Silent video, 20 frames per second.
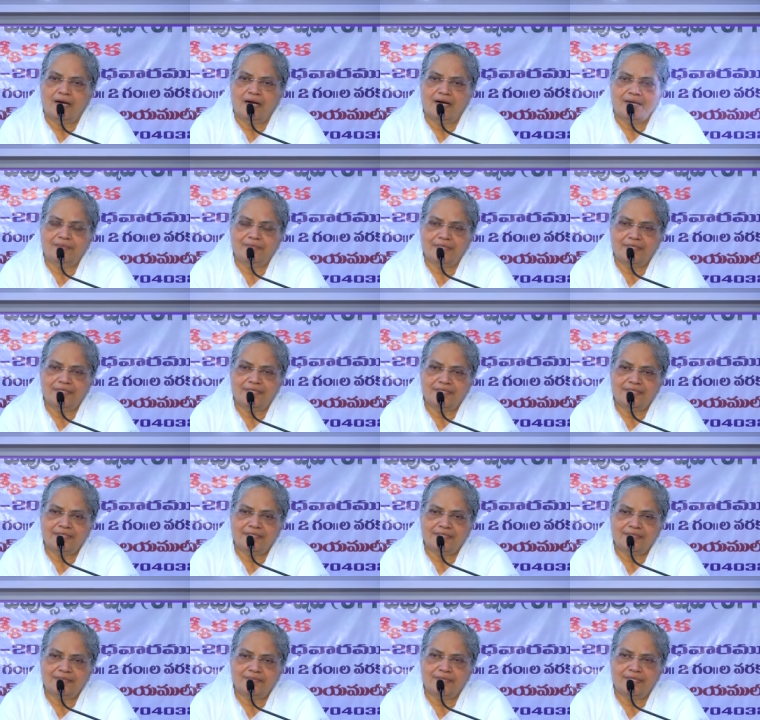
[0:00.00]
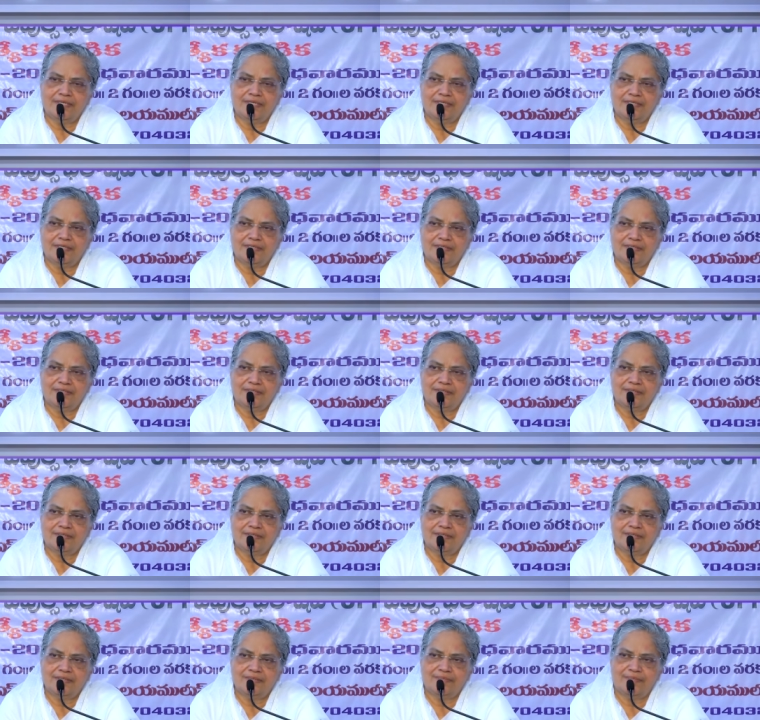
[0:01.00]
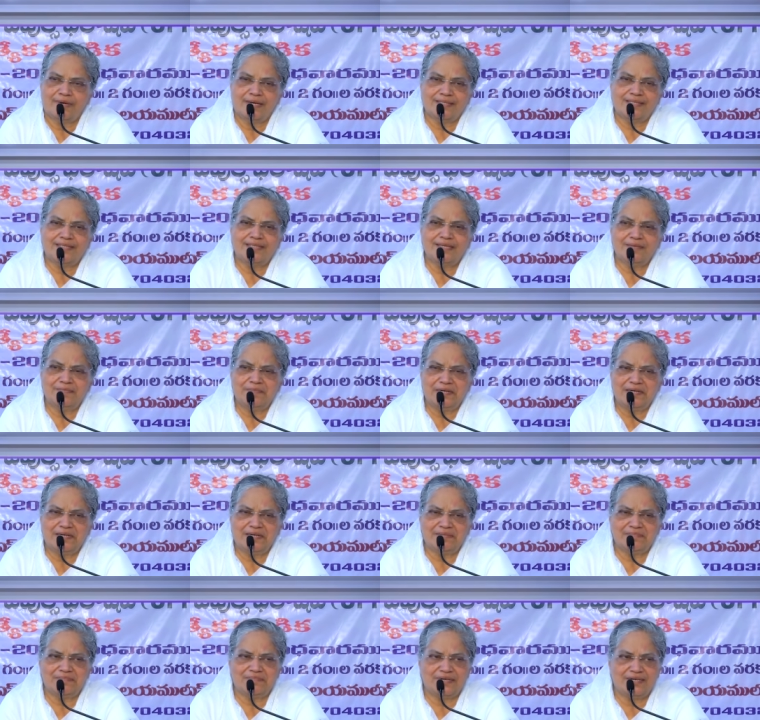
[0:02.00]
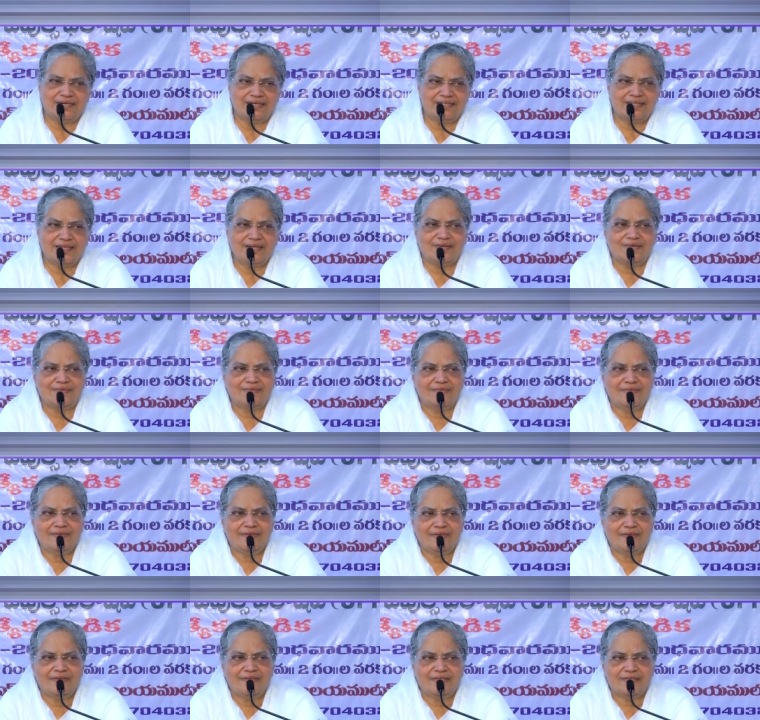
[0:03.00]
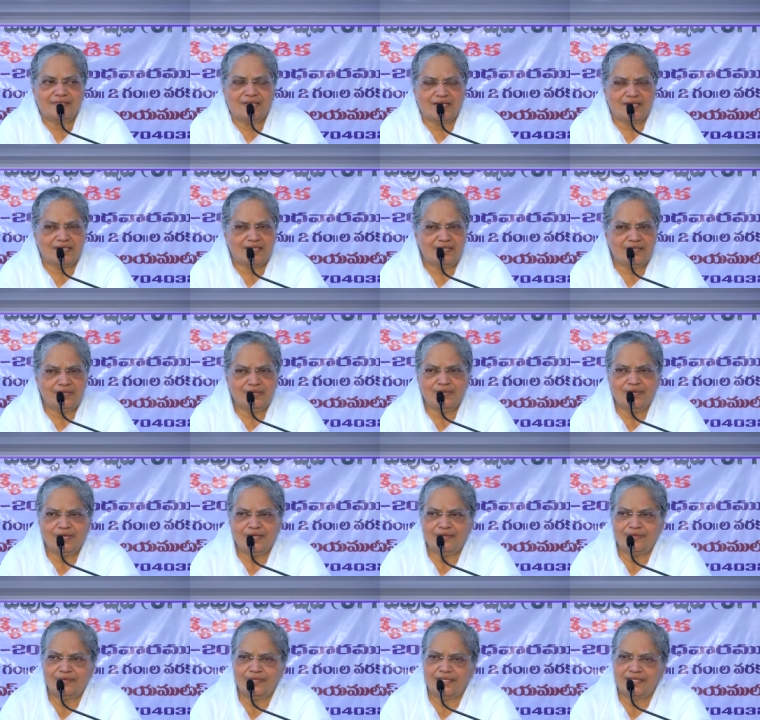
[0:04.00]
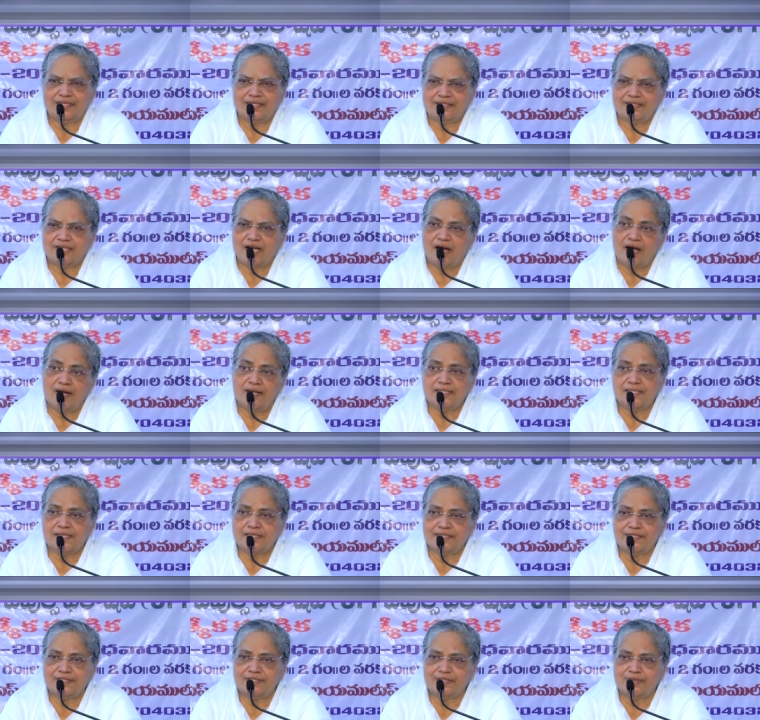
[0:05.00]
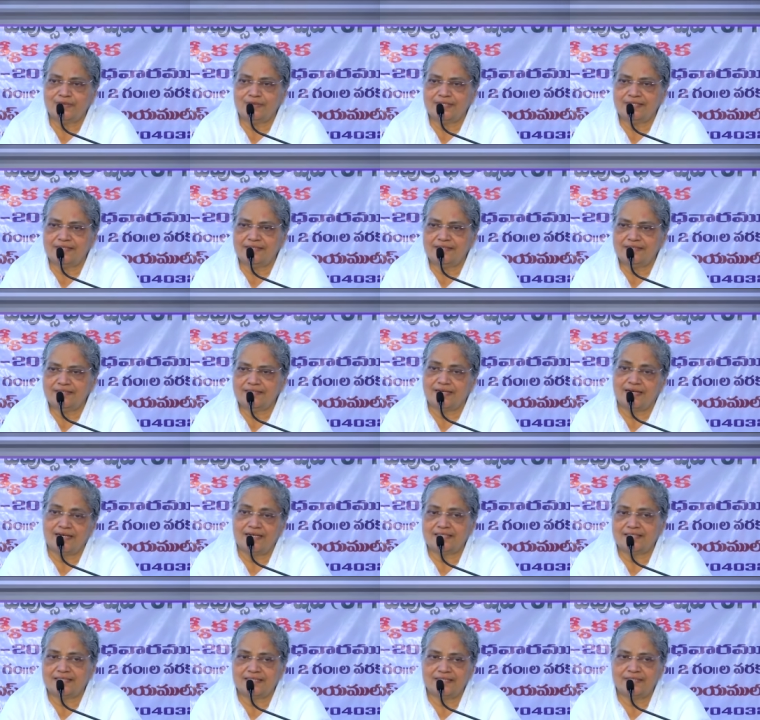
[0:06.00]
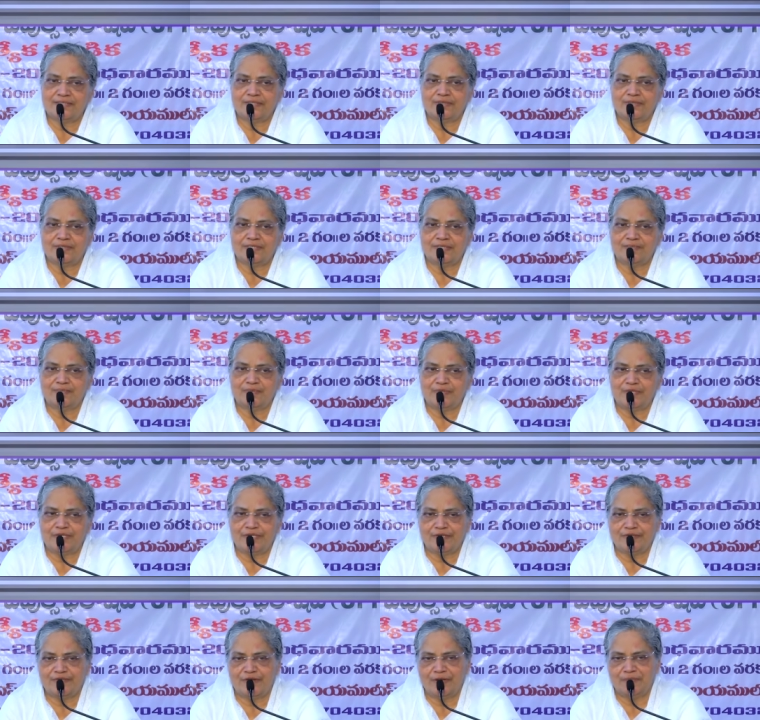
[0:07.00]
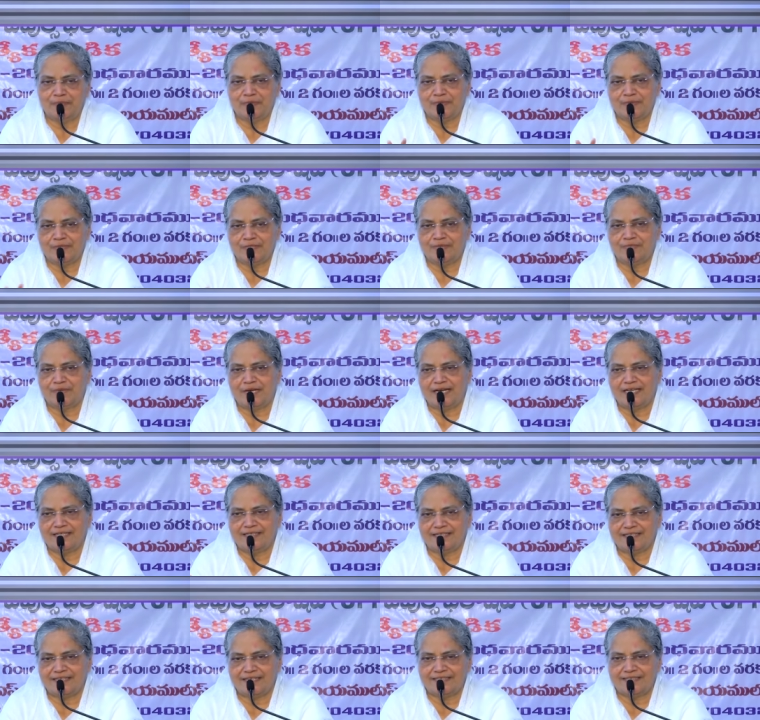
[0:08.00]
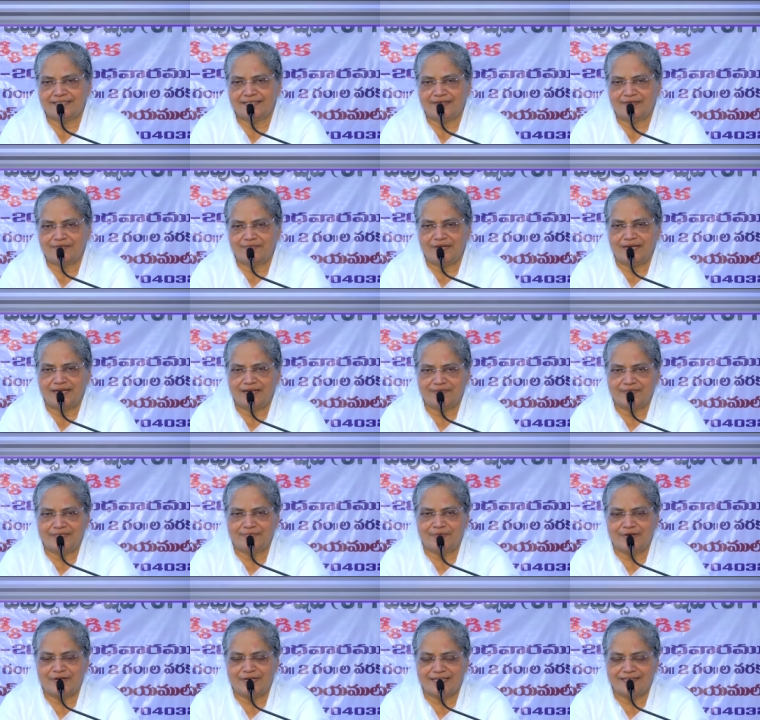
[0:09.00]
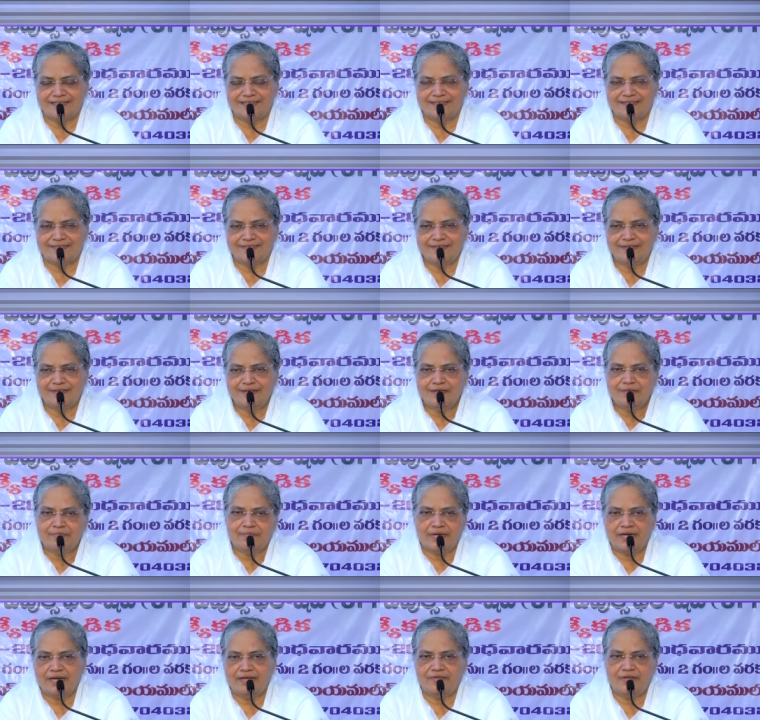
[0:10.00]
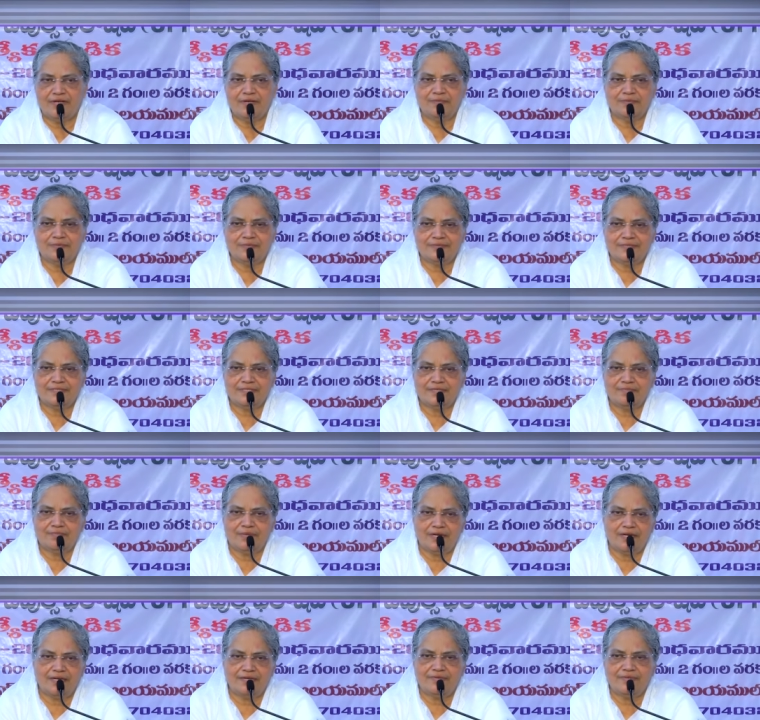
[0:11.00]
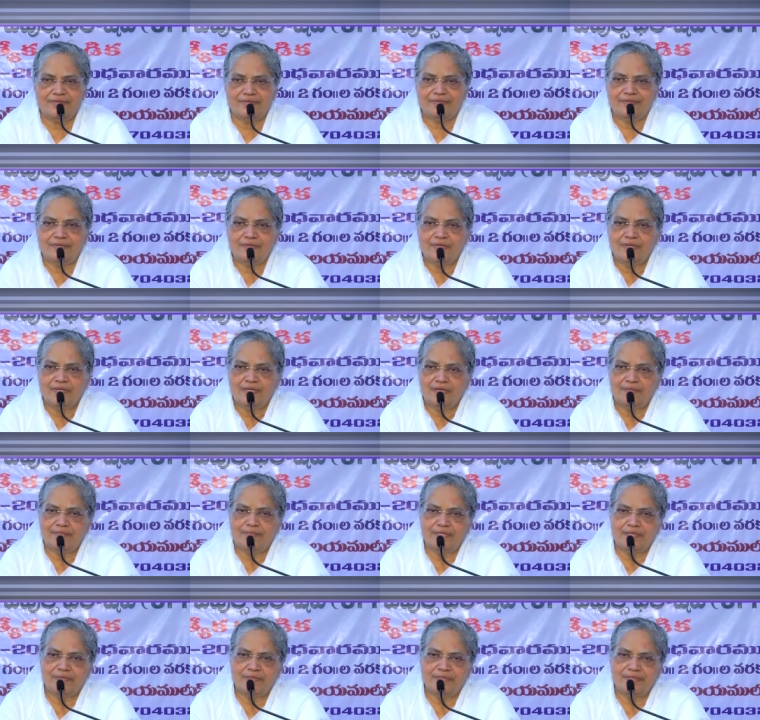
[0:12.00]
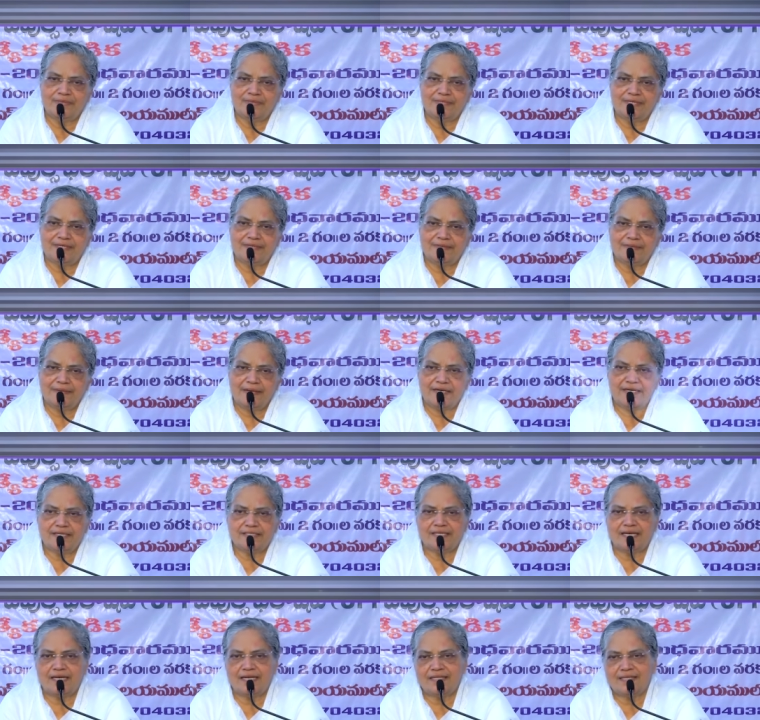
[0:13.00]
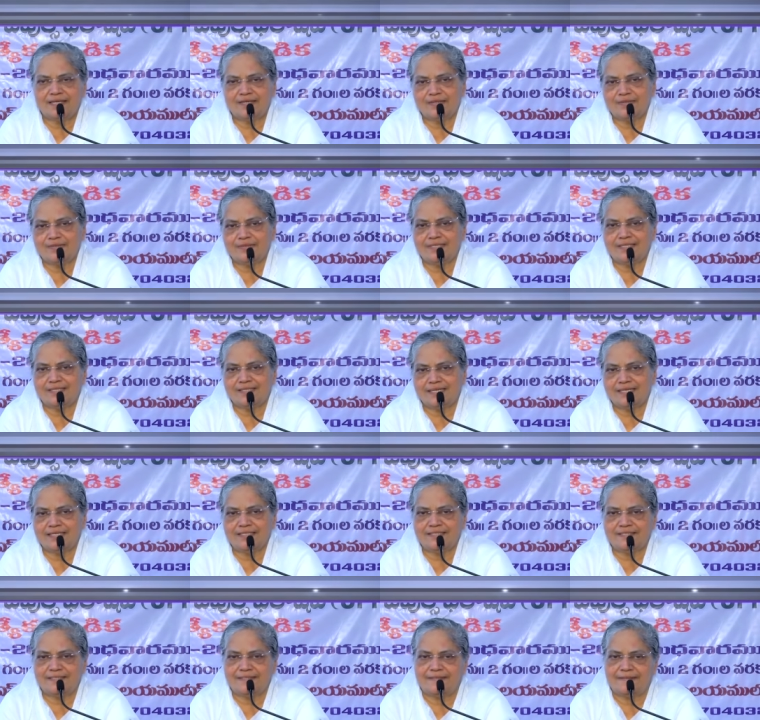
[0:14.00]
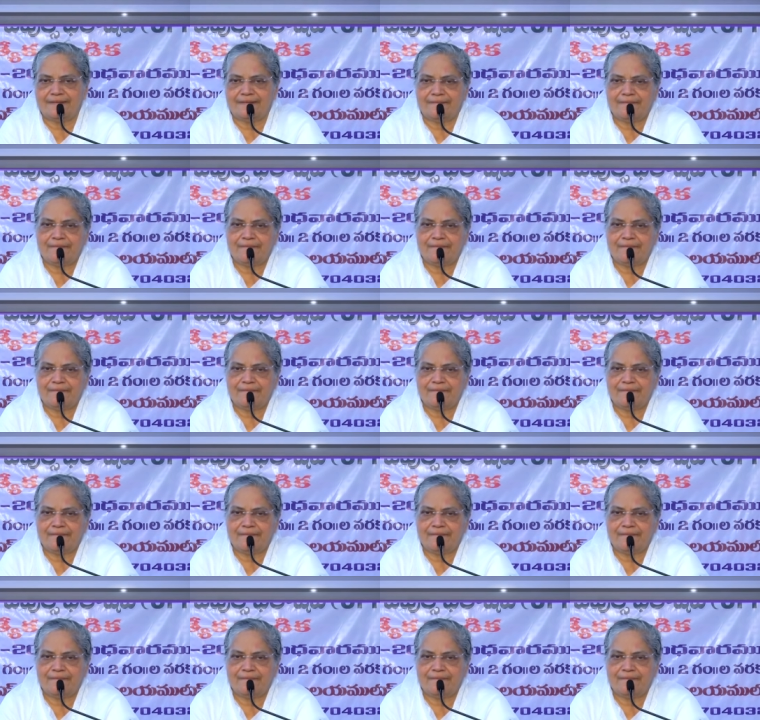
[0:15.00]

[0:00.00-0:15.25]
ఆమె మరి భర్త పెట్టే బాధలు తట్టుకోలేకుండా చాలా సహించుకుంది చాలా సహించుకుంది పుట్టింటికి వెళ్ళిపోతుంది మళ్ళీ ఇతను తెస్తాడు మళ్ళీ బాగవుతారు మళ్ళీ వెళ్ళిపోతుంది మళ్ళీ ఇబ్బంది పెడుతున్నాడు అట్లా చాలా తట్టుకుంది సహించింది